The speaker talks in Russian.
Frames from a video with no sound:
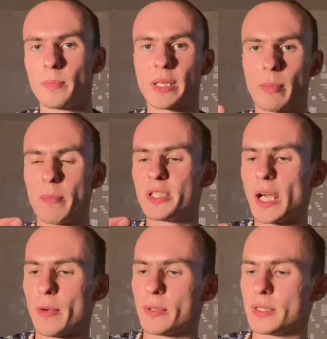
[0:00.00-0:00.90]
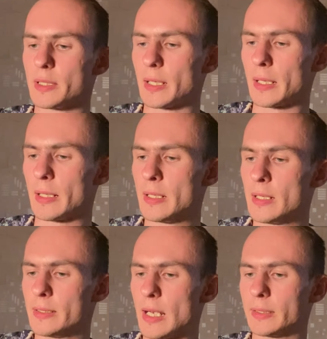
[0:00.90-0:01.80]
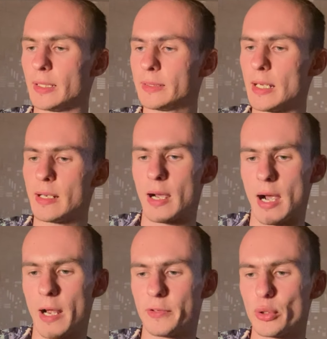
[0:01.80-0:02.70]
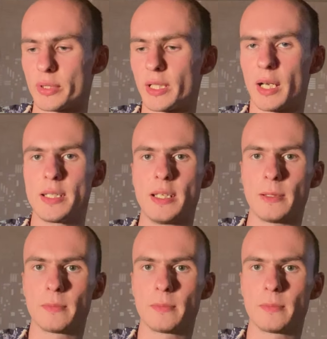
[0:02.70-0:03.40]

Там общаюсь я, так, так, так, ага, все, заходи.